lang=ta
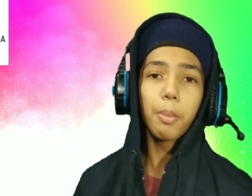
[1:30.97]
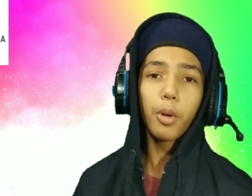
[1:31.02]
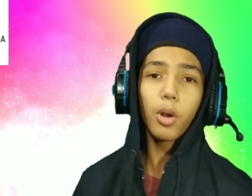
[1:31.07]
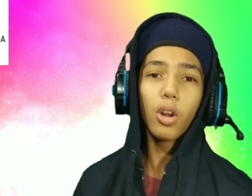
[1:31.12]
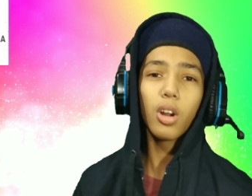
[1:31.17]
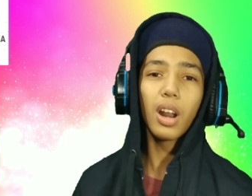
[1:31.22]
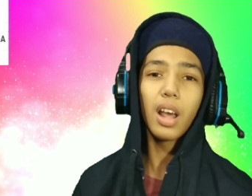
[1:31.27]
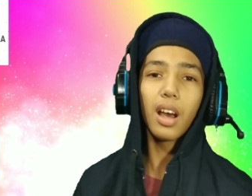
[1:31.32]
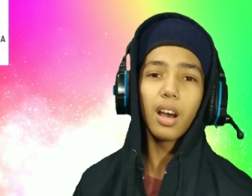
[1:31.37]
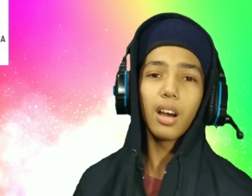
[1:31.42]

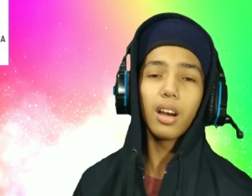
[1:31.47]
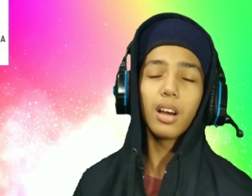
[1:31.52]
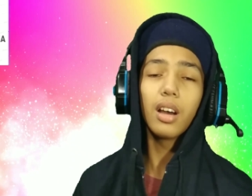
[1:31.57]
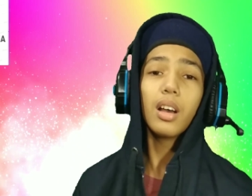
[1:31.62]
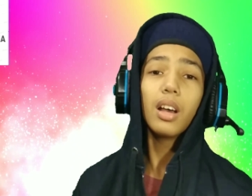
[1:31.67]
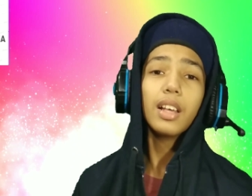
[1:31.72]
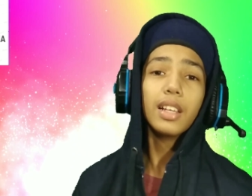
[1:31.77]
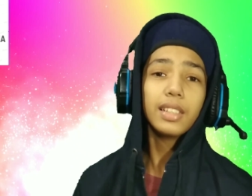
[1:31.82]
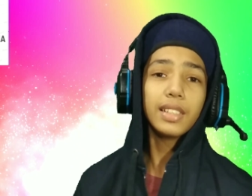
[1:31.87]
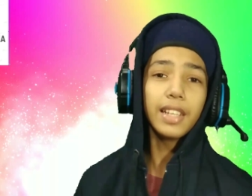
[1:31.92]
அப்புறம் நான்
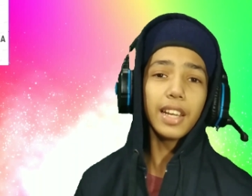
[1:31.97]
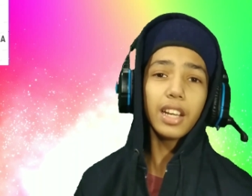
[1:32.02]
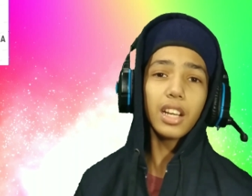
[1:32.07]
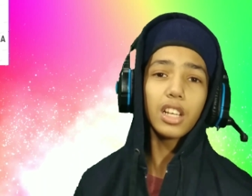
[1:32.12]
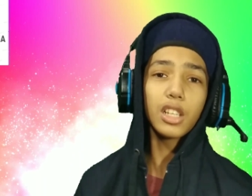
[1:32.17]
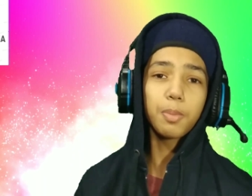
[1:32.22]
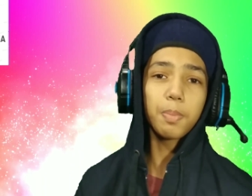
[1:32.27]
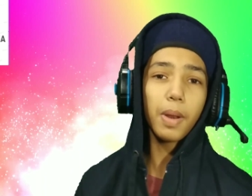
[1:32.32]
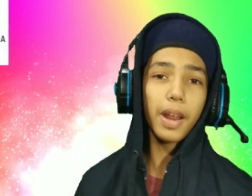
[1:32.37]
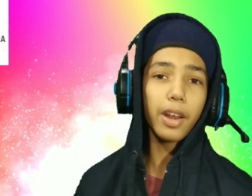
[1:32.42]

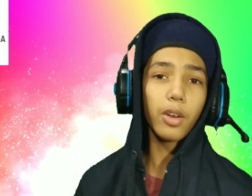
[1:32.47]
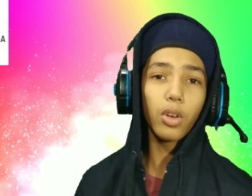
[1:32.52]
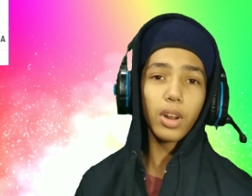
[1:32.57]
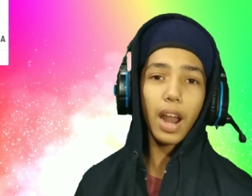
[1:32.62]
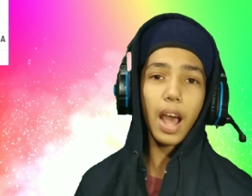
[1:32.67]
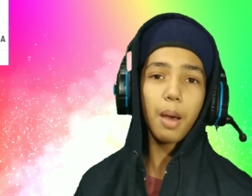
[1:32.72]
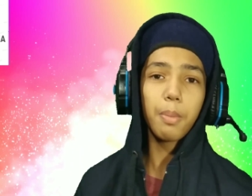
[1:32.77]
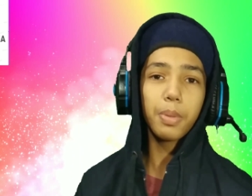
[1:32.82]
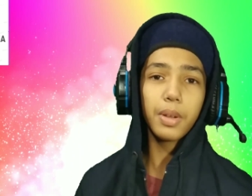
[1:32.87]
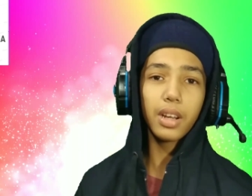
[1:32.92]
சீடஸ் பிளேன்னு
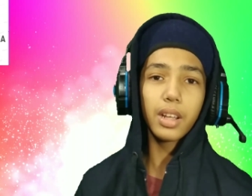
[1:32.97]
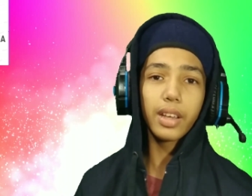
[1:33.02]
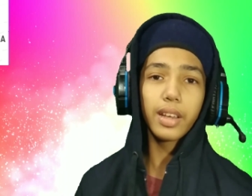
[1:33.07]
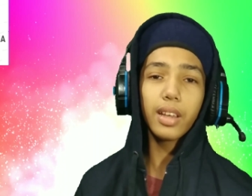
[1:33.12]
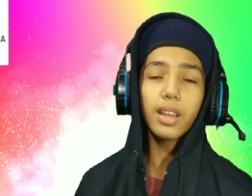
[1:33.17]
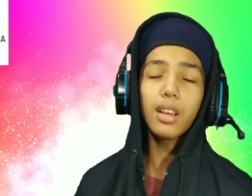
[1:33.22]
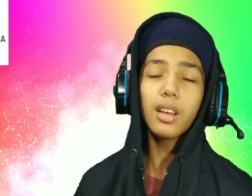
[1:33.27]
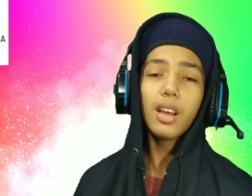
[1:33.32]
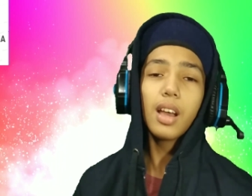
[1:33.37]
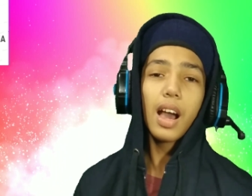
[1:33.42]
ஒரு ஆப்
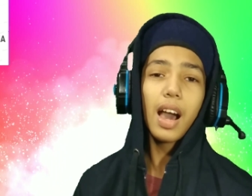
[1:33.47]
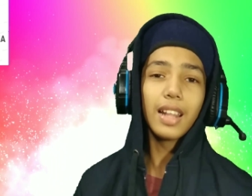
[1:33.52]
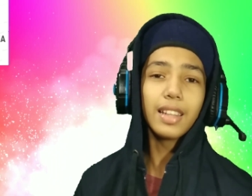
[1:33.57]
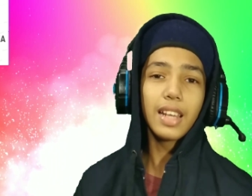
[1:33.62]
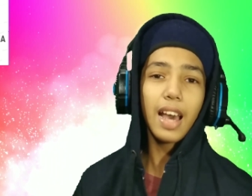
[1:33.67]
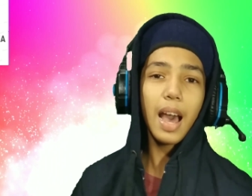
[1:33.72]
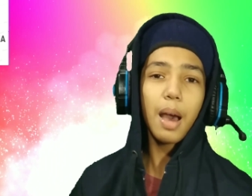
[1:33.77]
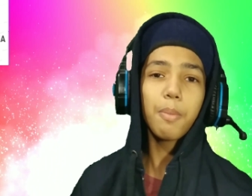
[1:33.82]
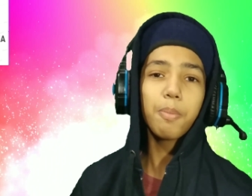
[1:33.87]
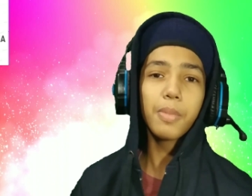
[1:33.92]
இருக்கு
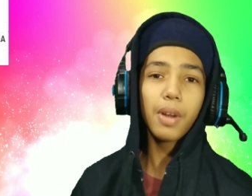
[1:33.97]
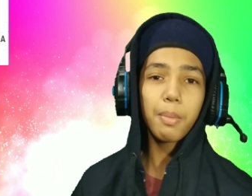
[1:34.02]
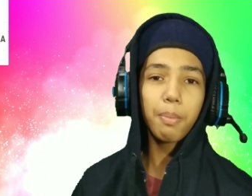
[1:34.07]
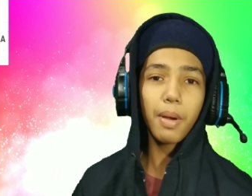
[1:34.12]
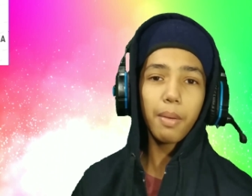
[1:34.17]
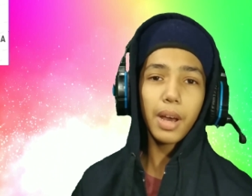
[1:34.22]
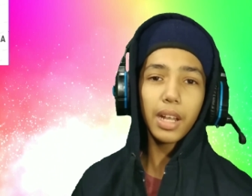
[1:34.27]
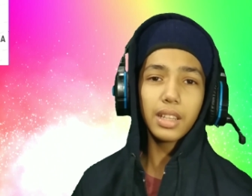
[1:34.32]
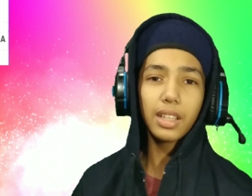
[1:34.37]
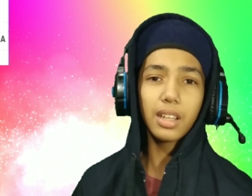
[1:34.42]
அந்த ஆப்
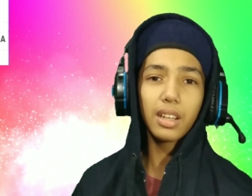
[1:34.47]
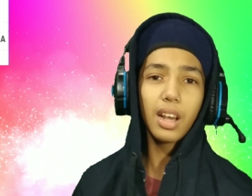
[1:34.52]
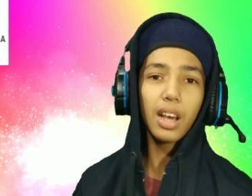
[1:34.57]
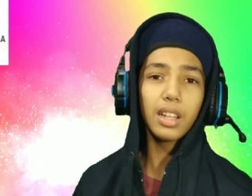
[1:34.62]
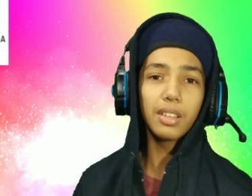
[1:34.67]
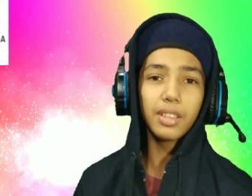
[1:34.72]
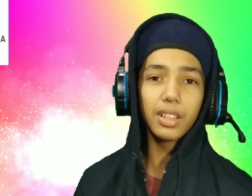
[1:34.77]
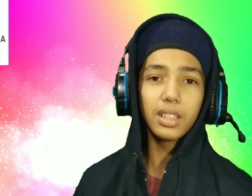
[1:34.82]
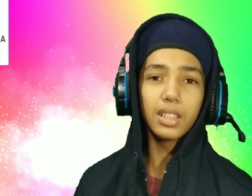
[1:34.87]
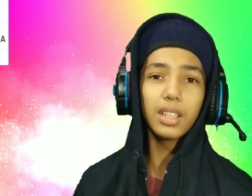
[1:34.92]
பாத்தீங்கன்னா
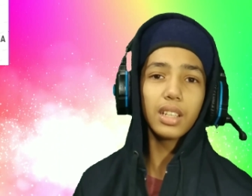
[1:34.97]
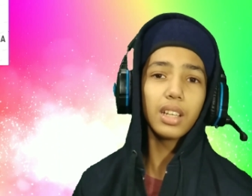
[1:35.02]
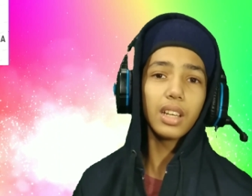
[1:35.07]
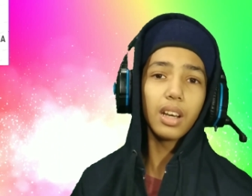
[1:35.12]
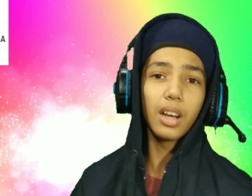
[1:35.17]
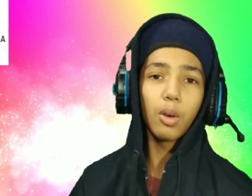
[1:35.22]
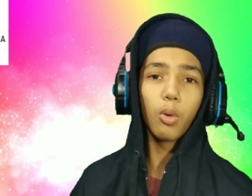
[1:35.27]
அது வந்து